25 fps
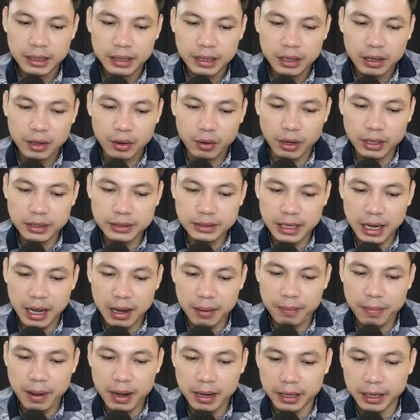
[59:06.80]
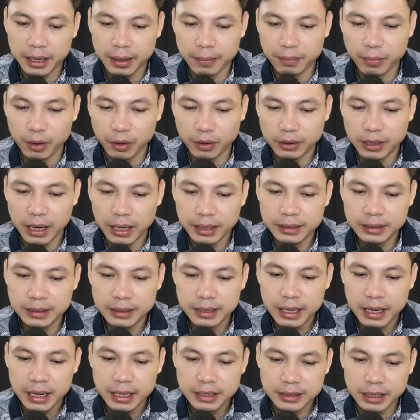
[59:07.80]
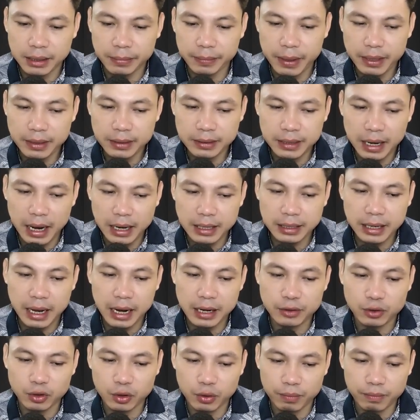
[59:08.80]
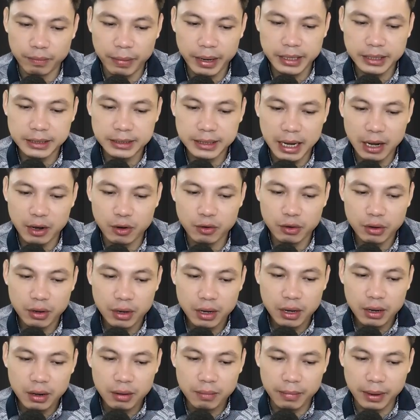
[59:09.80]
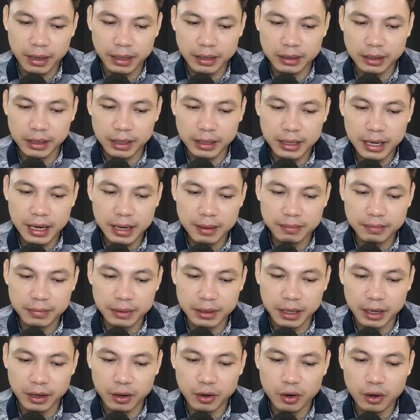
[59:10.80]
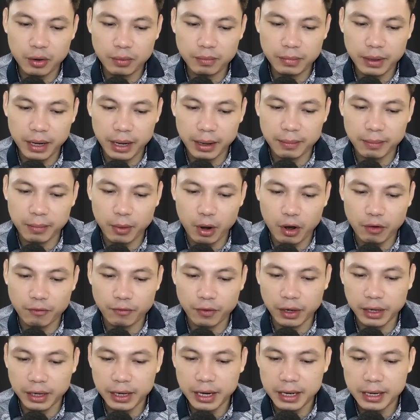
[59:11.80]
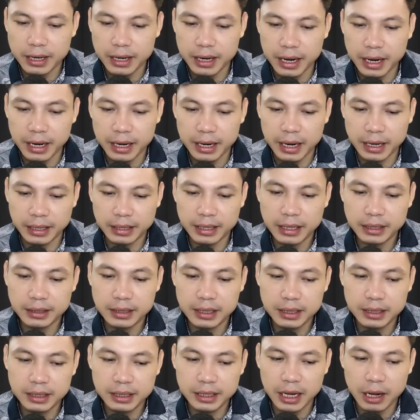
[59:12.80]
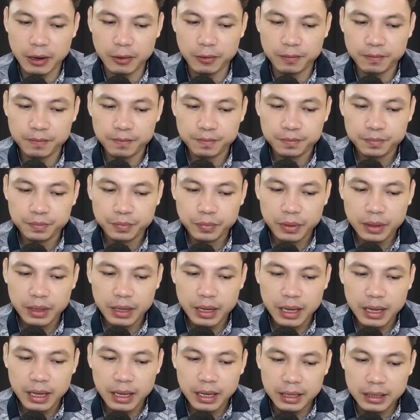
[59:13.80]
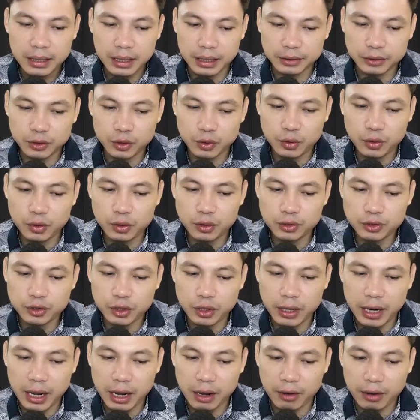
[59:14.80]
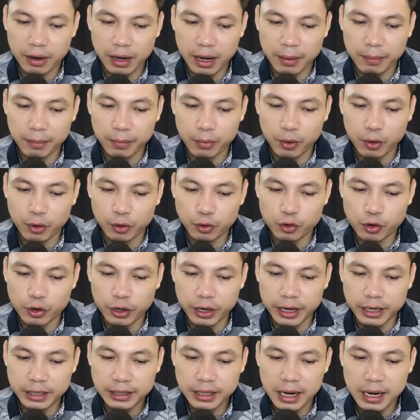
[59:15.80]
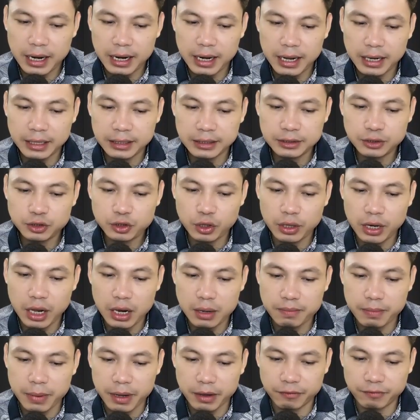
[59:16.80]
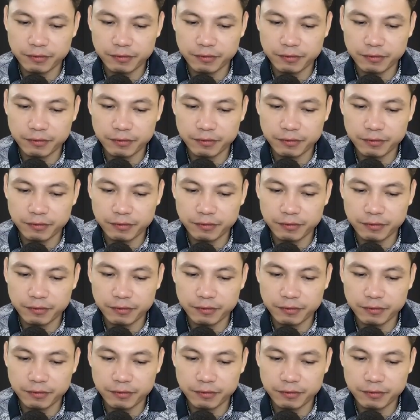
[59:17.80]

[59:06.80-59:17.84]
Nghe thấy vậy thì mắt sáng cả lên, hắn hí hưởng lên tiếng. Mình vào trong uống nước đi thầy ơi. Tiền. Lão Hoàng trả lời một câu cộc lốc. Thắng liền bĩu môi.